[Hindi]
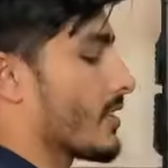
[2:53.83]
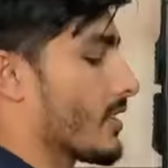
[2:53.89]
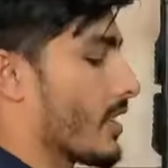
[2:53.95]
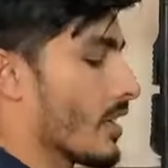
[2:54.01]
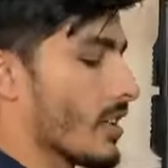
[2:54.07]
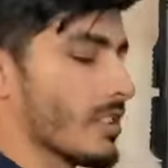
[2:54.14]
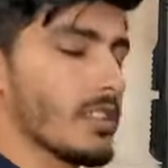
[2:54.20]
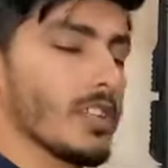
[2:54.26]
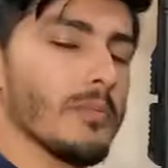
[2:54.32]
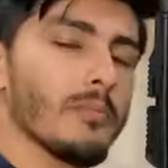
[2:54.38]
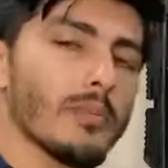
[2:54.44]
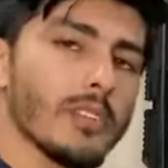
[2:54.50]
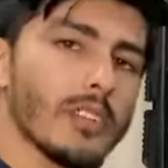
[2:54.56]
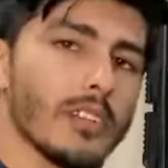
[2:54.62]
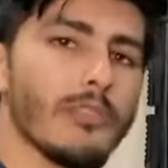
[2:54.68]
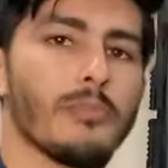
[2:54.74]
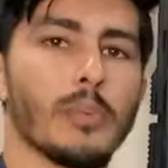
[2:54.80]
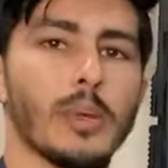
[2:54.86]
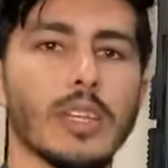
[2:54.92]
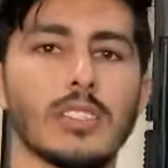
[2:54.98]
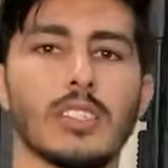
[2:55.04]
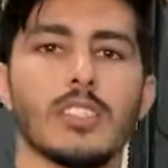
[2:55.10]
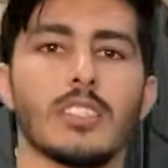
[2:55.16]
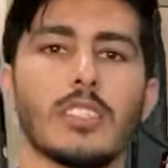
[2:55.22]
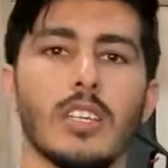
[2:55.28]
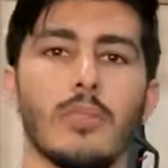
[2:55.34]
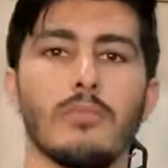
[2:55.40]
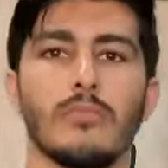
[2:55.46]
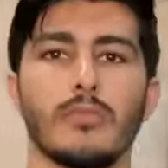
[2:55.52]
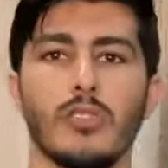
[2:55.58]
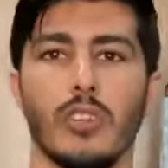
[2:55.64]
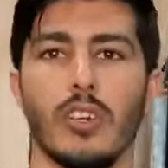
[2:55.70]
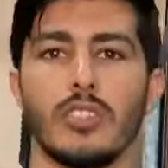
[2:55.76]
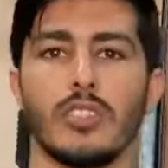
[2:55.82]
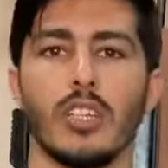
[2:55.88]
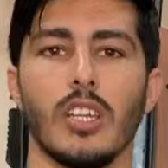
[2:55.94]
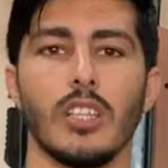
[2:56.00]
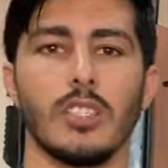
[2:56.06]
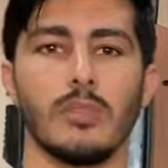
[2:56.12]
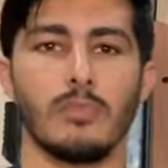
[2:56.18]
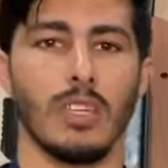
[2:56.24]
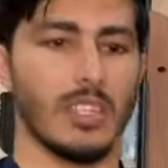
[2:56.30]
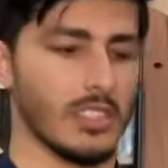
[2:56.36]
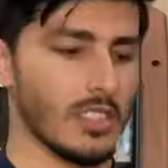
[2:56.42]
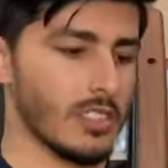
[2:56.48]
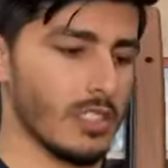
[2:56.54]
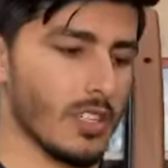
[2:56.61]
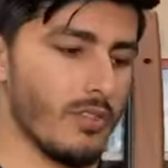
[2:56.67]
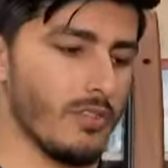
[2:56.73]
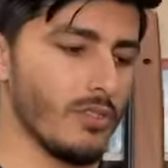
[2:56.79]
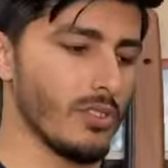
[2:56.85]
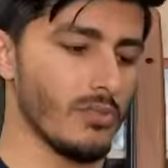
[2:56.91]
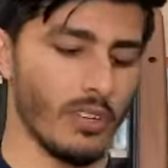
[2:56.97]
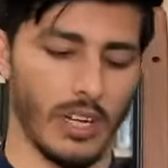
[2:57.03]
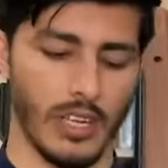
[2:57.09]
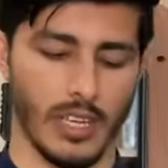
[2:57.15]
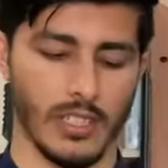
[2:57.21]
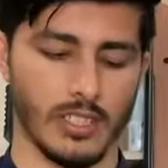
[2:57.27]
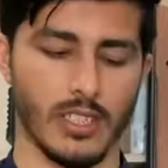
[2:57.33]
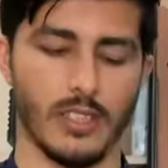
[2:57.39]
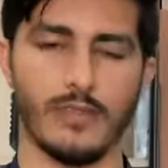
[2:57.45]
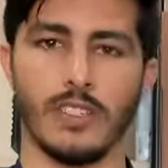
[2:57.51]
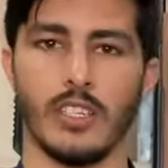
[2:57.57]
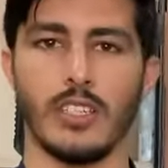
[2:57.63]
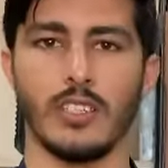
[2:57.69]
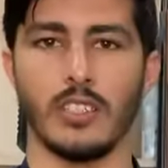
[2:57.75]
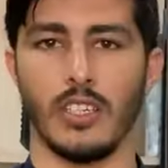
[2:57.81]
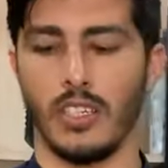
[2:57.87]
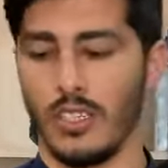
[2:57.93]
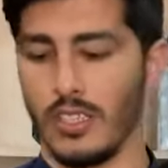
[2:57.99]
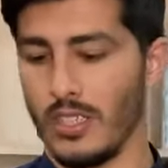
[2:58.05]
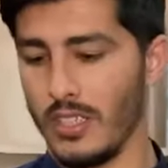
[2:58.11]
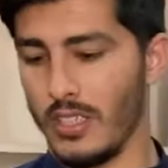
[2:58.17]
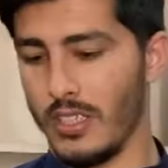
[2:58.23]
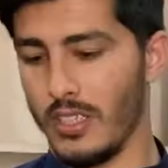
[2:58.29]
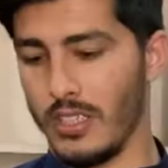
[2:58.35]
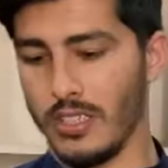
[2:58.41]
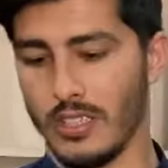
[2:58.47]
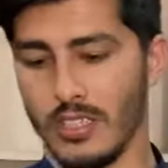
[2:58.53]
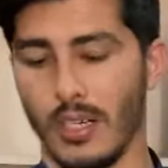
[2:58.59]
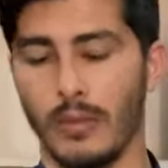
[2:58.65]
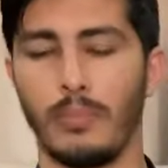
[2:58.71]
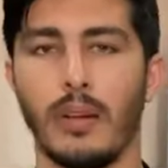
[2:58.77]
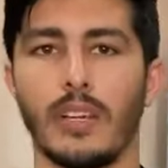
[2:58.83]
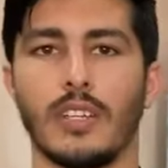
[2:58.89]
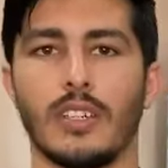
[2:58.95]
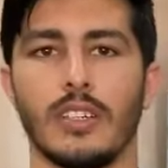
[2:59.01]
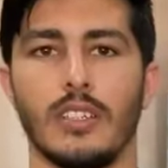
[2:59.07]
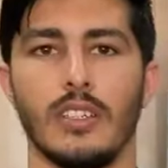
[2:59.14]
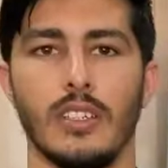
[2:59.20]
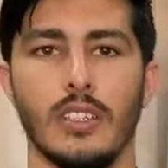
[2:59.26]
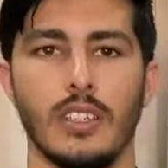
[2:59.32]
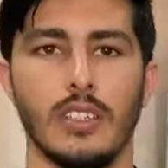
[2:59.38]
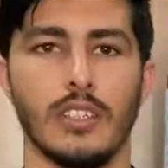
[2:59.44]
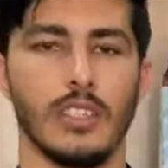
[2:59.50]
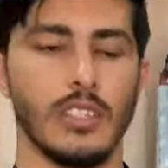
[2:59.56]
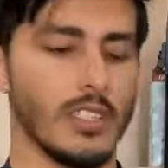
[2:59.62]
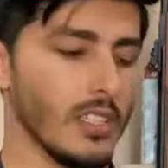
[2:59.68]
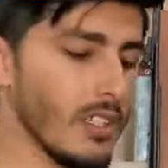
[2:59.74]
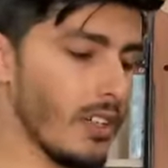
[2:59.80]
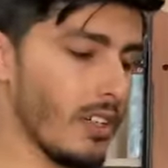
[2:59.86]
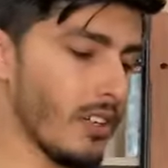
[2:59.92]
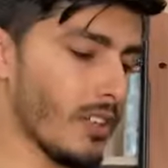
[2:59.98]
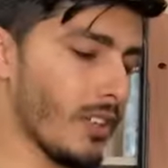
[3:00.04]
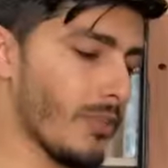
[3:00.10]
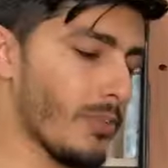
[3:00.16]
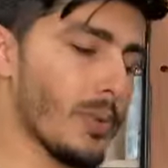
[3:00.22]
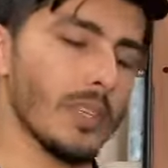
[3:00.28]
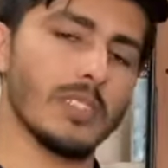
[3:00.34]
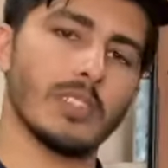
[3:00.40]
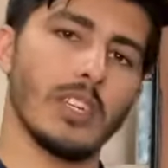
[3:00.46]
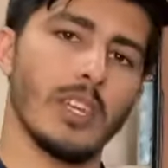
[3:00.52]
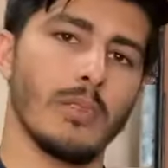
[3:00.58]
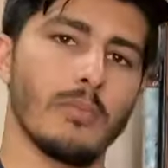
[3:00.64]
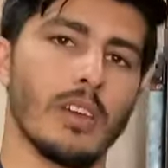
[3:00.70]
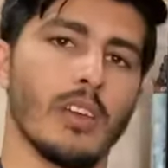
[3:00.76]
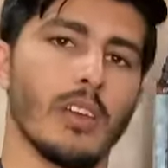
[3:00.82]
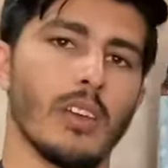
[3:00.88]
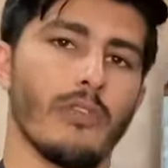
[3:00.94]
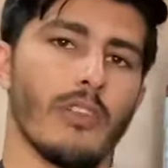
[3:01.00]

हज़ार है सेम एफ पी एस है सेम जो है छरा इसमें आता है सिर्फ फूड वाला है सिर्फ चेंज है इसका बट ठीक है और एफ पी एस सेम है